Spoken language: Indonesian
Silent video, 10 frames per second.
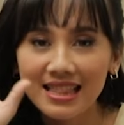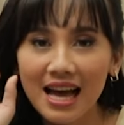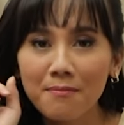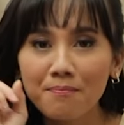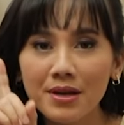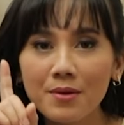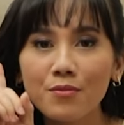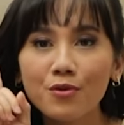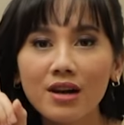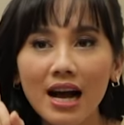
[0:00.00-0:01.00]
Tapi
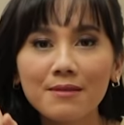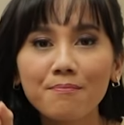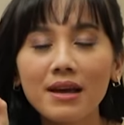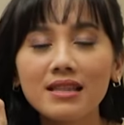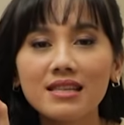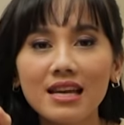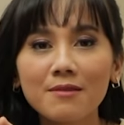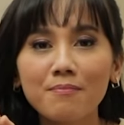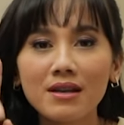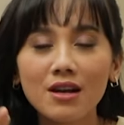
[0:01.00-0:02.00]
bukan
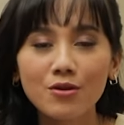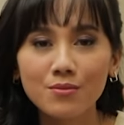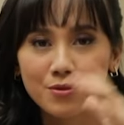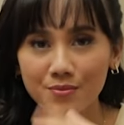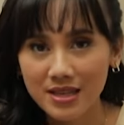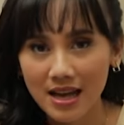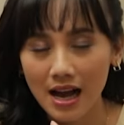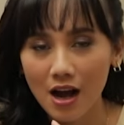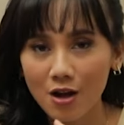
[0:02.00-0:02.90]
pancake pada umumnya.